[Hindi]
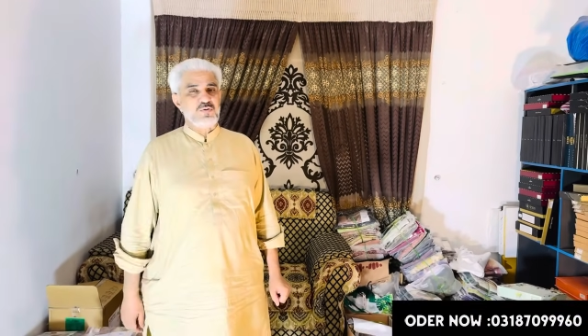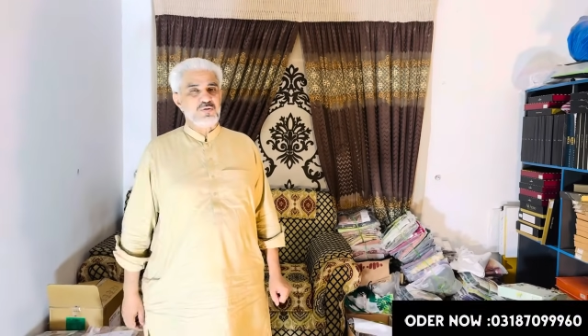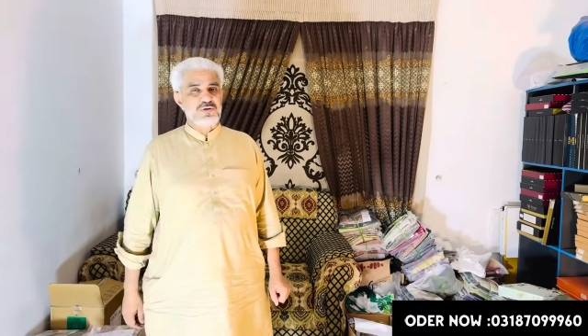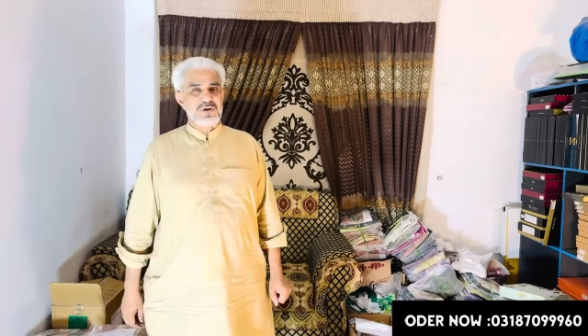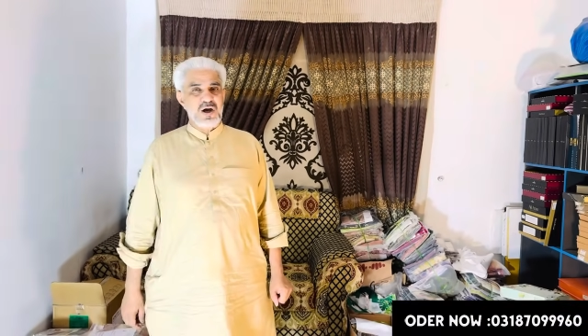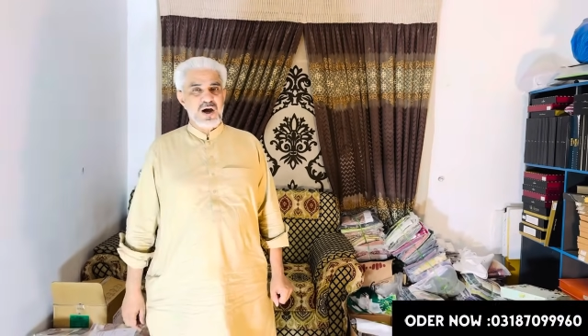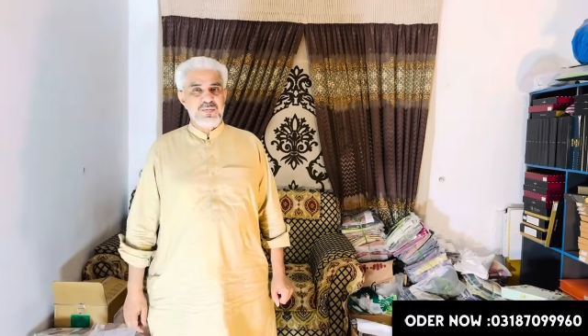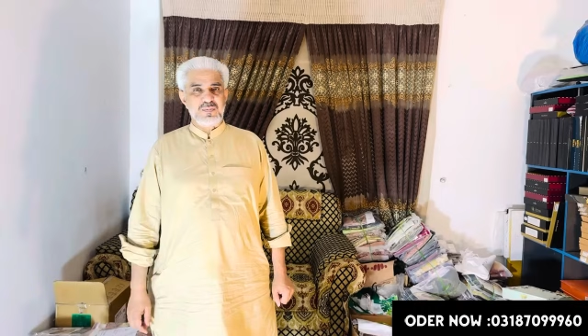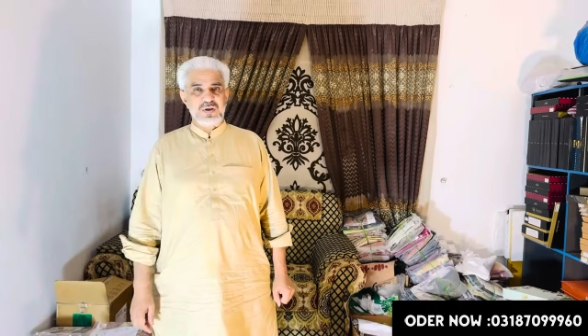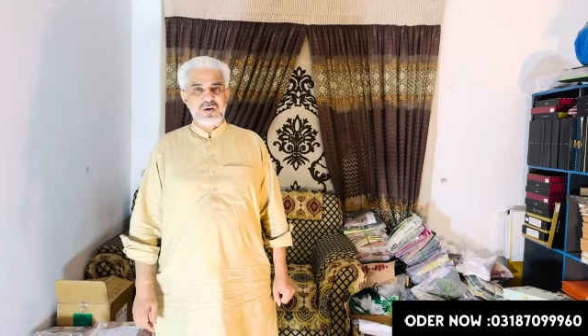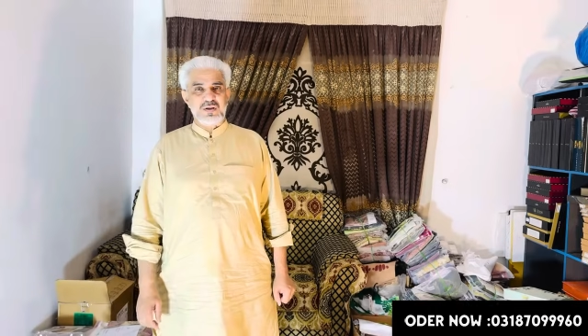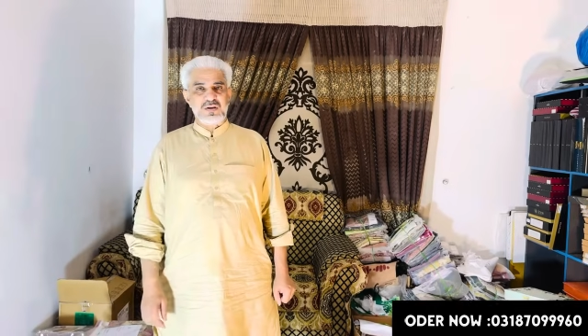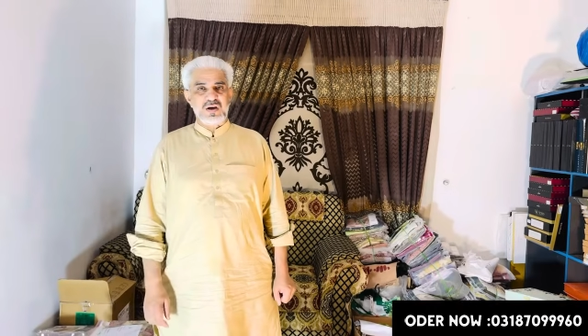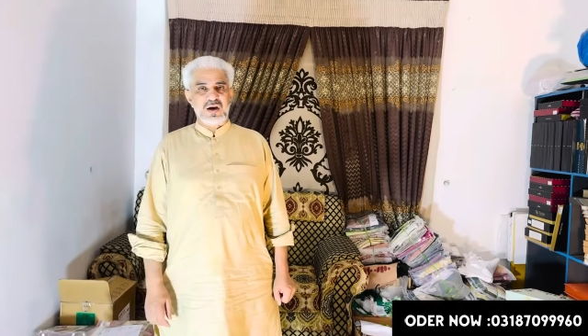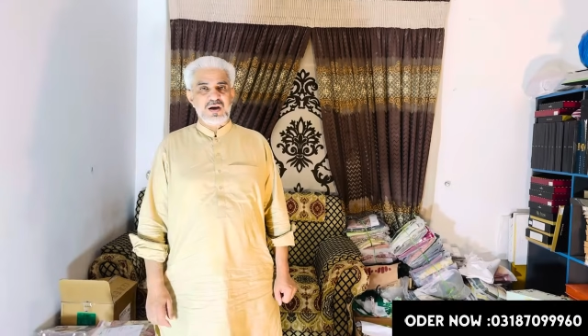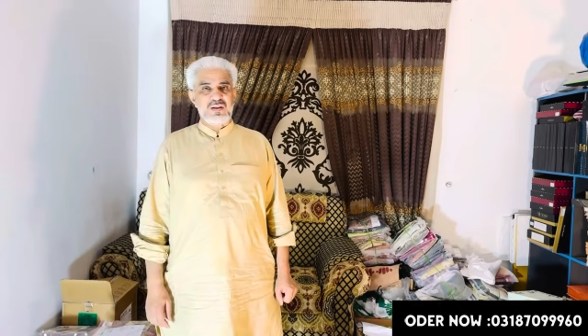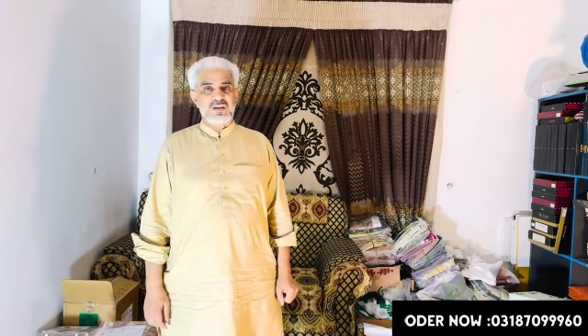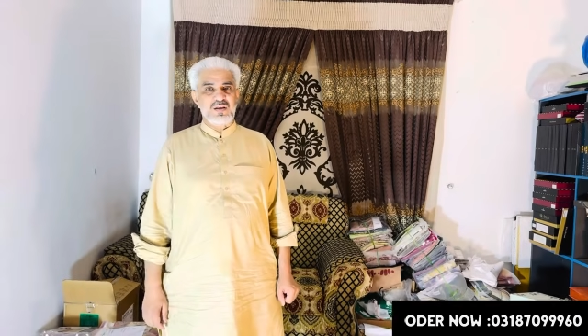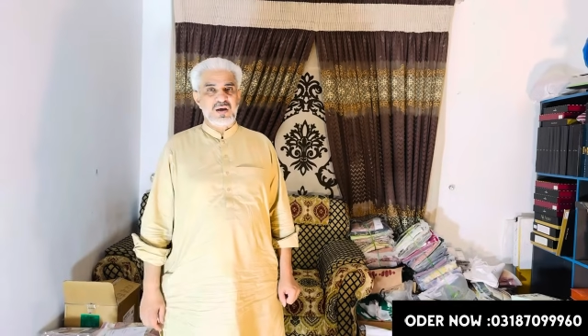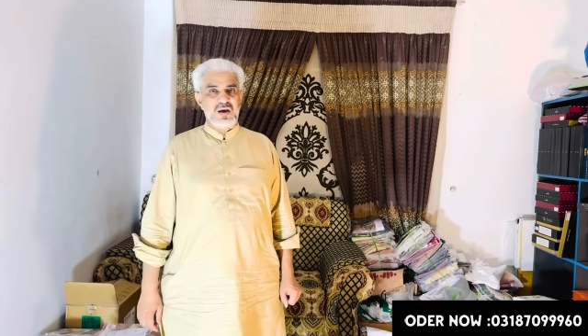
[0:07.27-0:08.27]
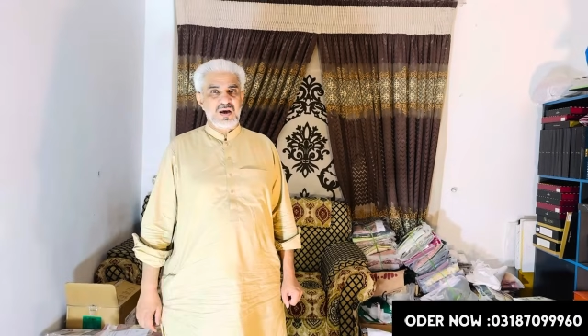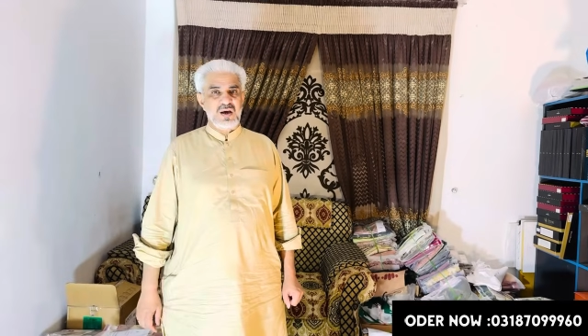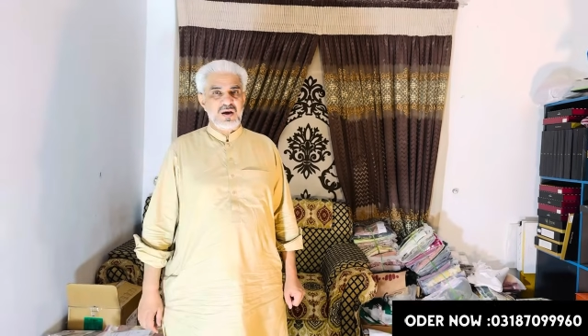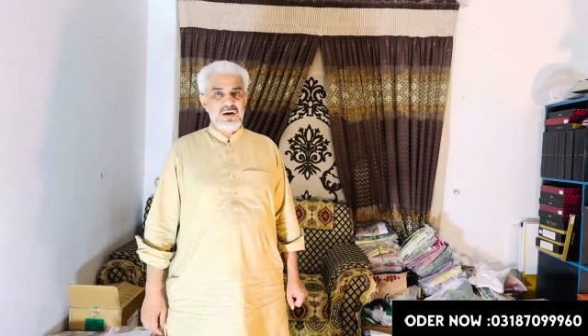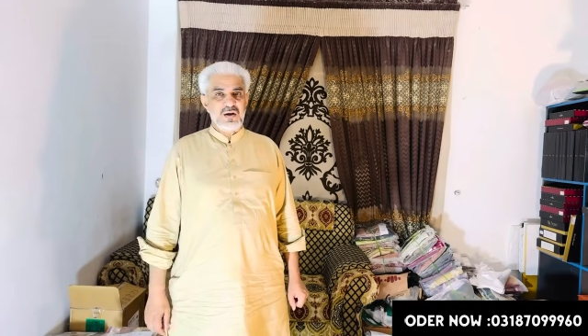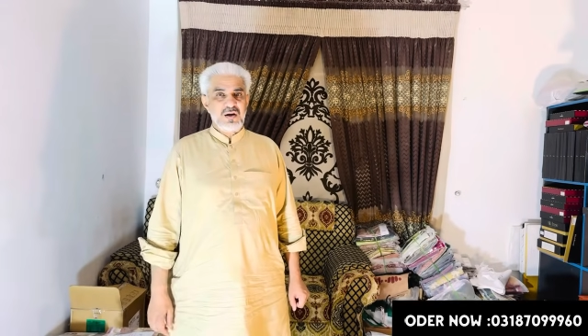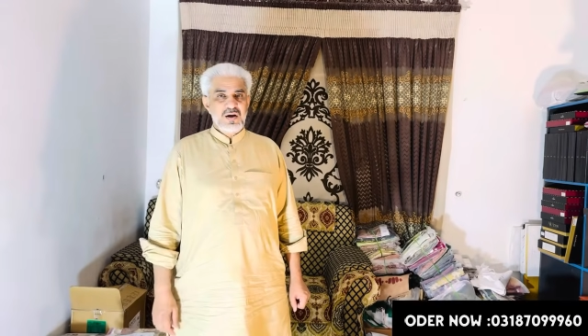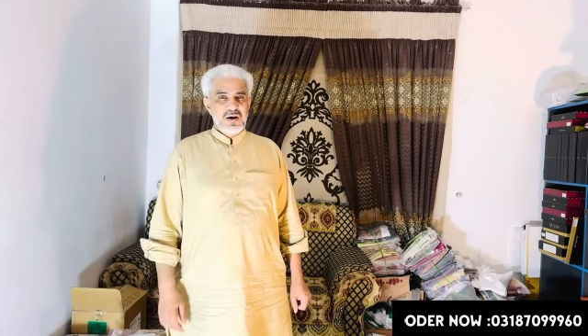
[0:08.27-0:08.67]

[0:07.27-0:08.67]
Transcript: खुश आमदेद कहते हैं